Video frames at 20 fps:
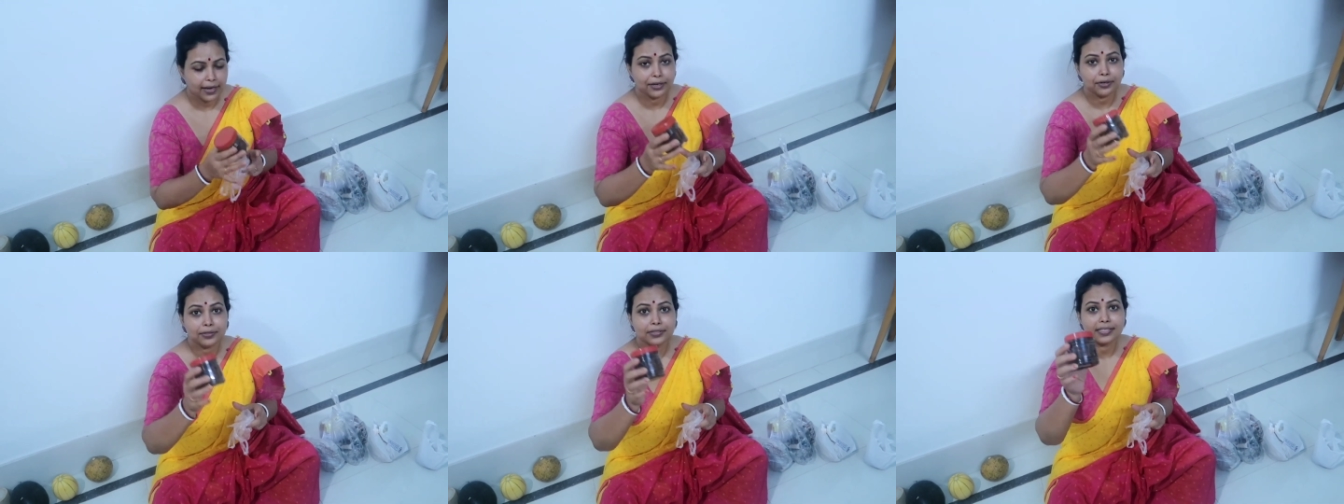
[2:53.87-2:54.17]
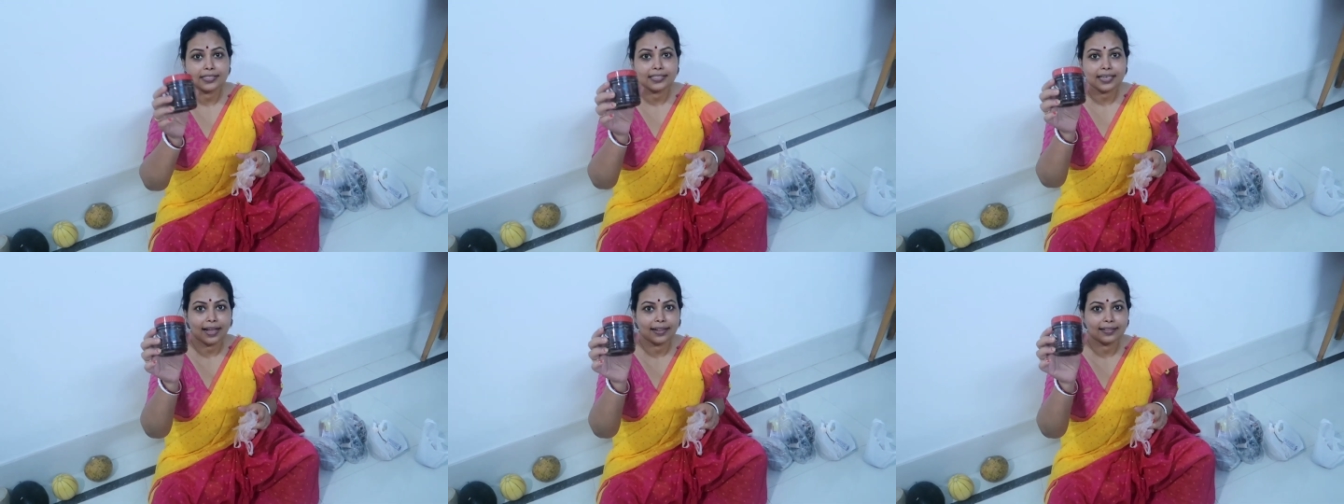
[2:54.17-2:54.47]
এটা
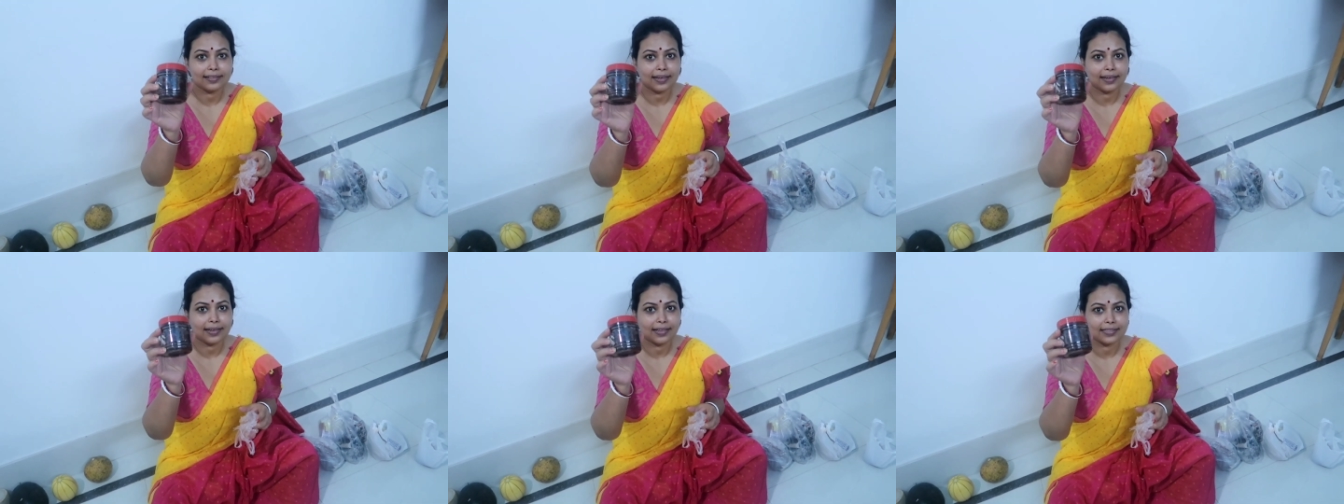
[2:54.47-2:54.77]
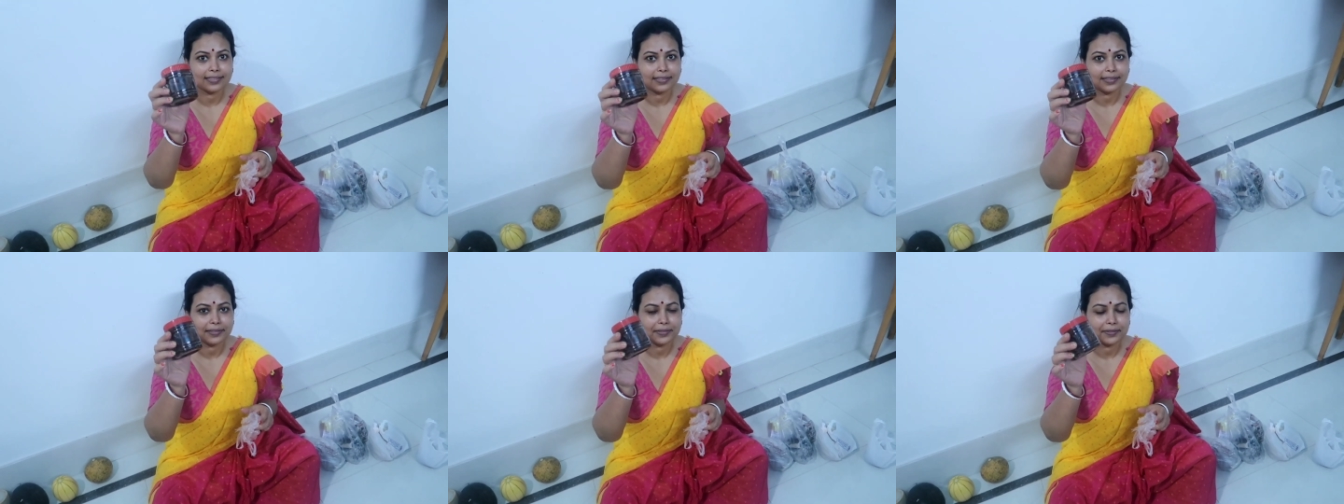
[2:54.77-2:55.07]
হচ্ছে চালতার
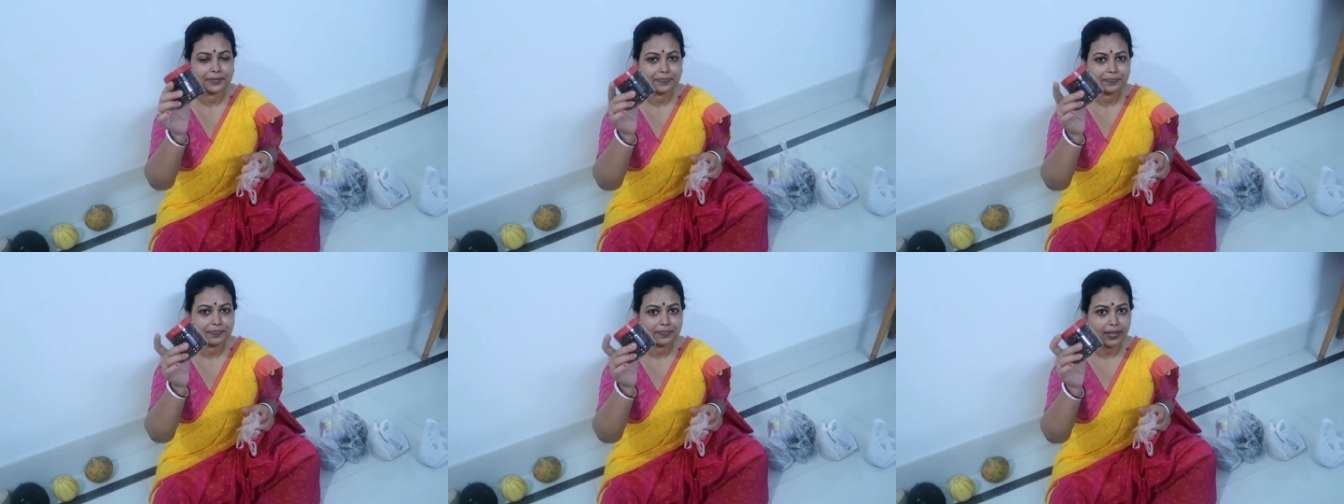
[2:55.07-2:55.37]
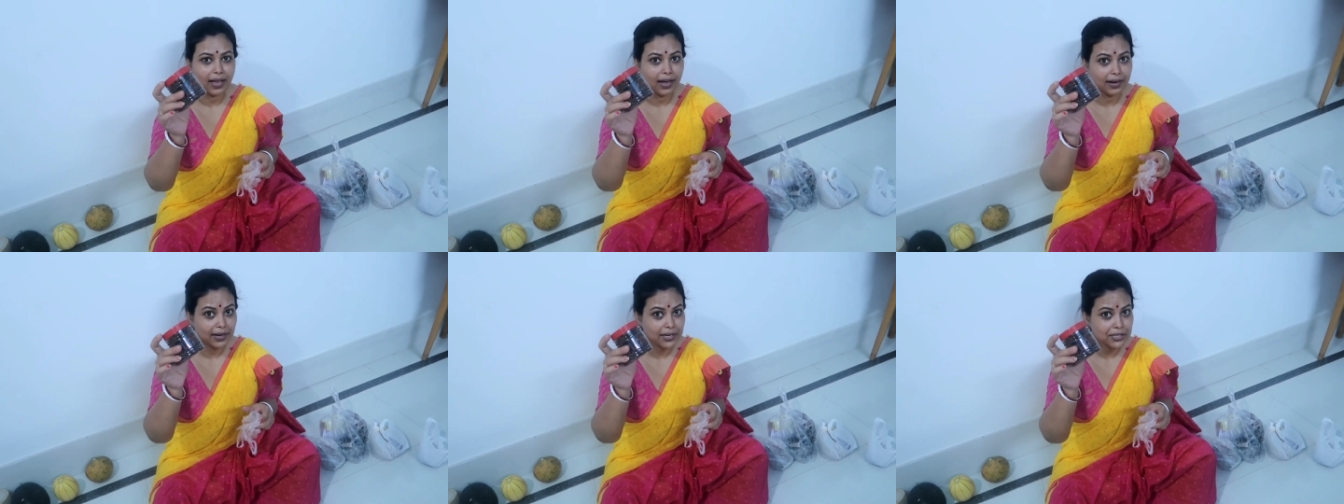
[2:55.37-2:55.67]
আচার
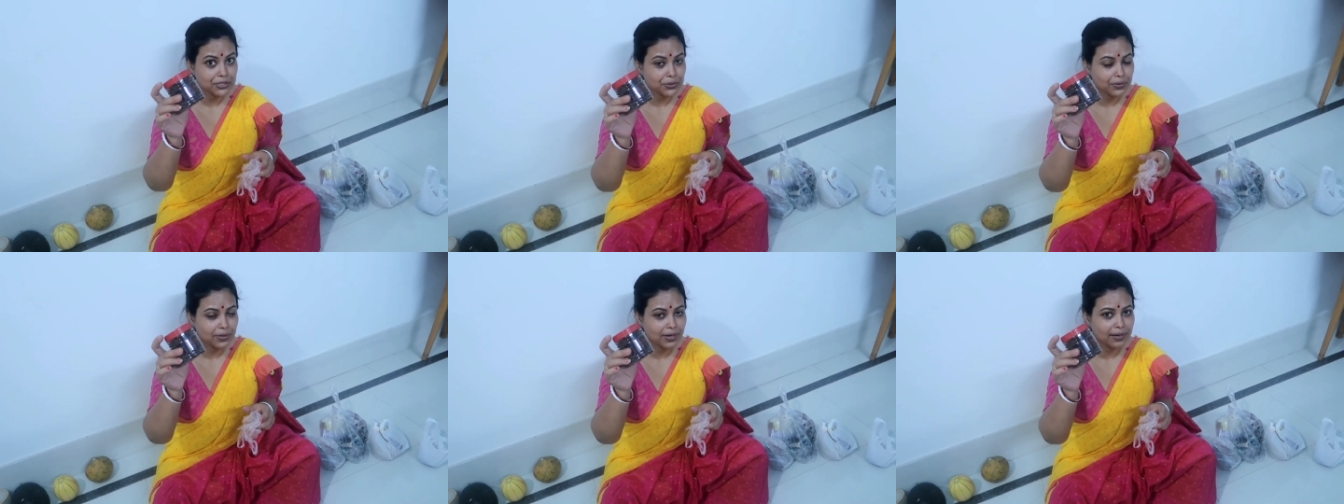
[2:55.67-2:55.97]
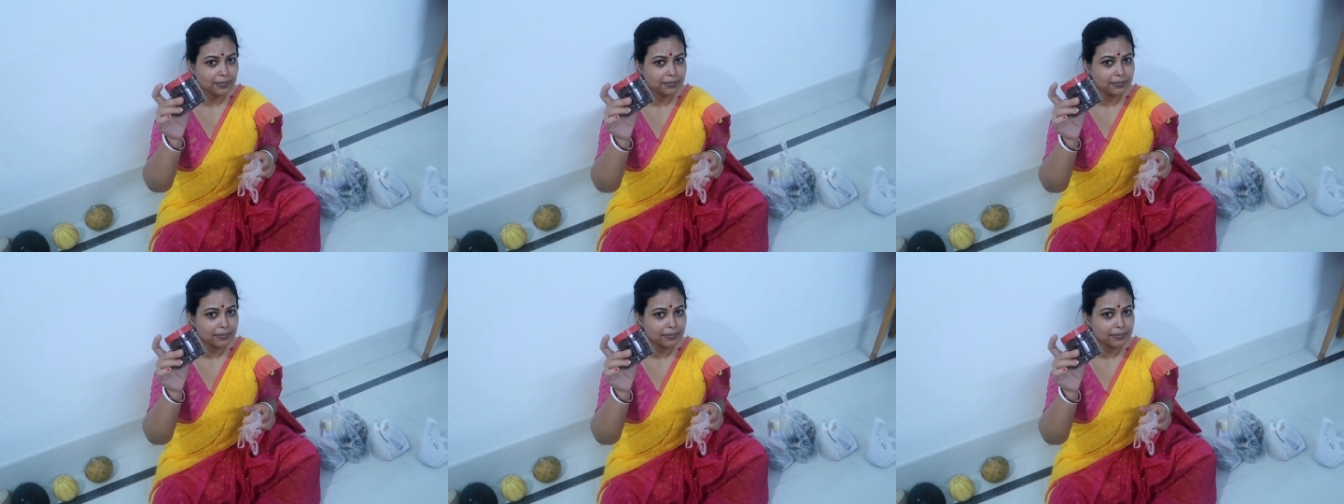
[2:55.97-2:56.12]
আড়াইশো